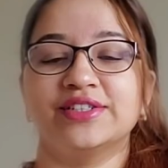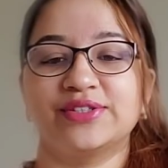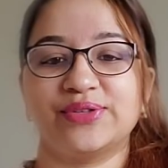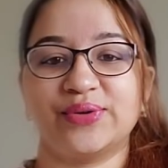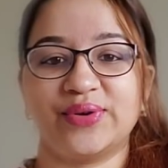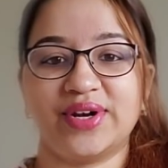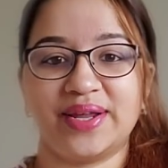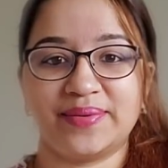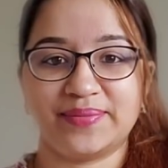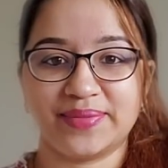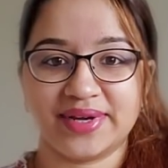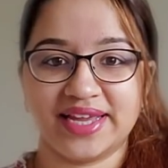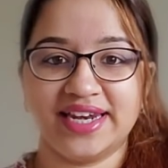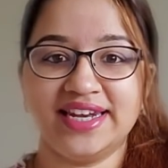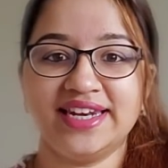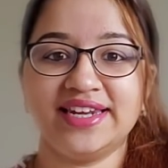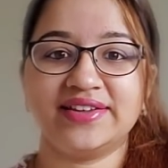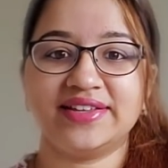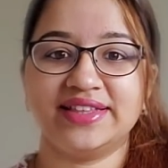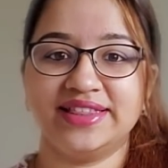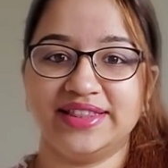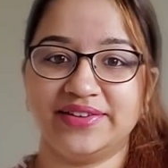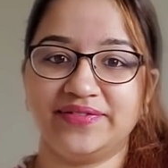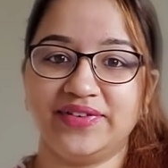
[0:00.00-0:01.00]
ஸோ நம்ம என்ன
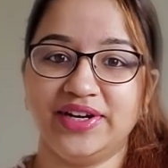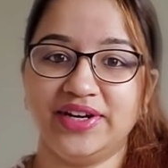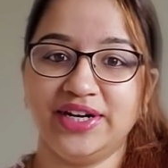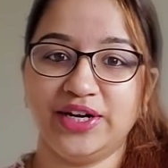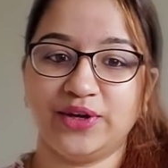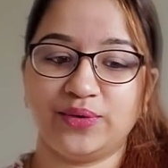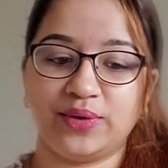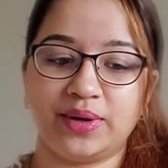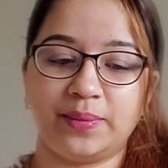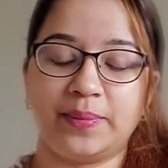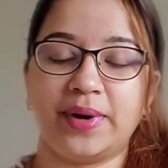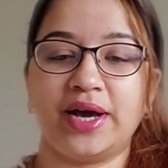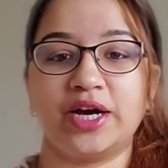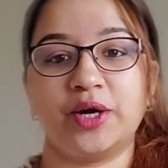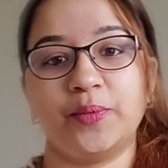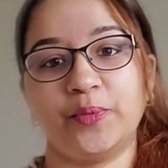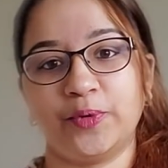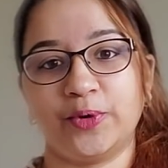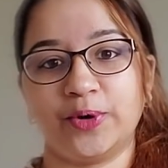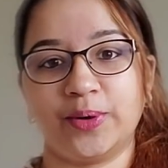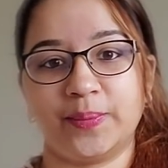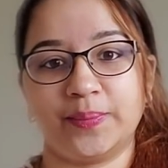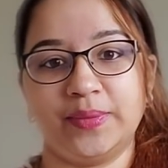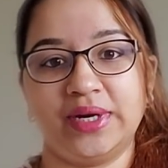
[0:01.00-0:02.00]
இந்த வீடியோவில் பார்க்க
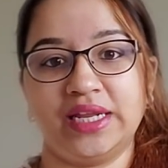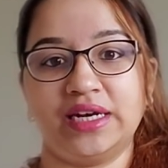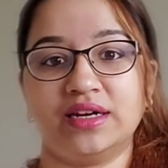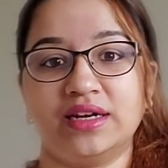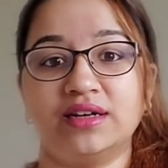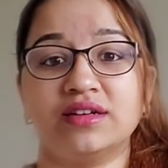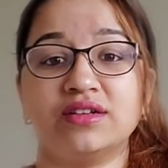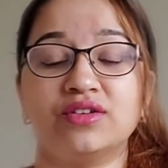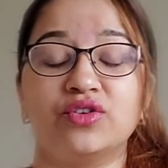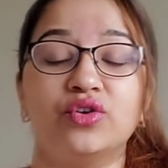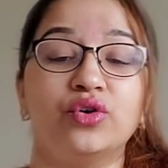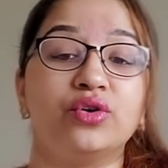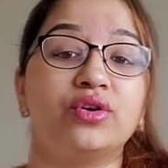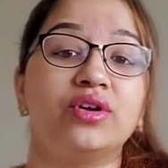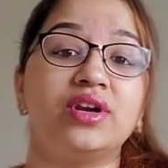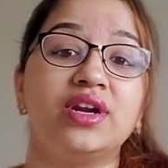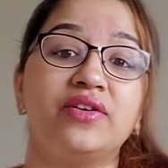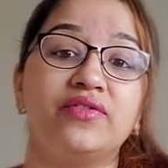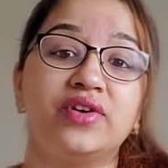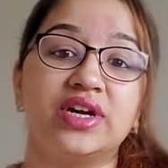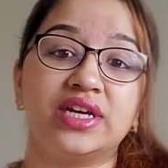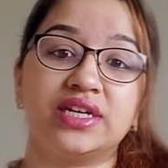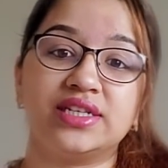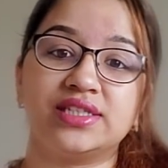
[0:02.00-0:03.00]
போகிறோம் அப்படின்னா
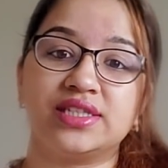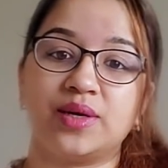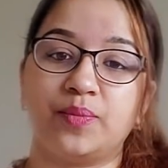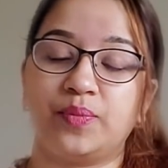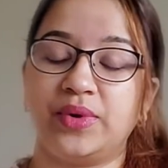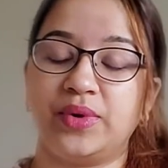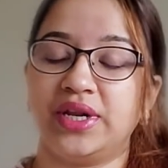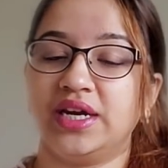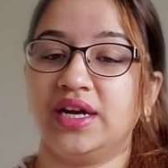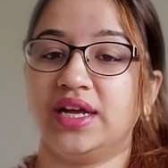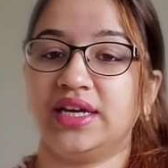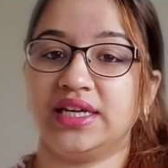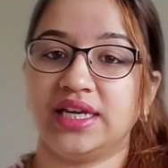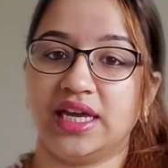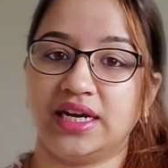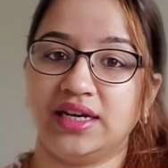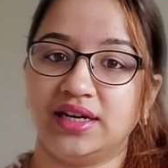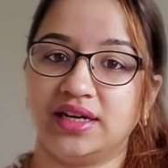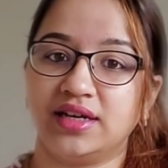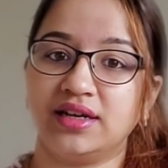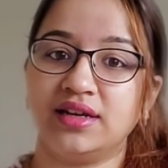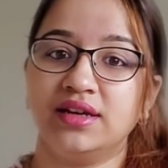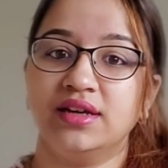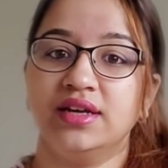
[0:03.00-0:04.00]
கொரோனா வைரஸ் அப்படின்னா
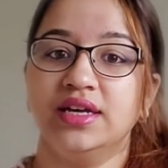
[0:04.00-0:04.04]
என்ன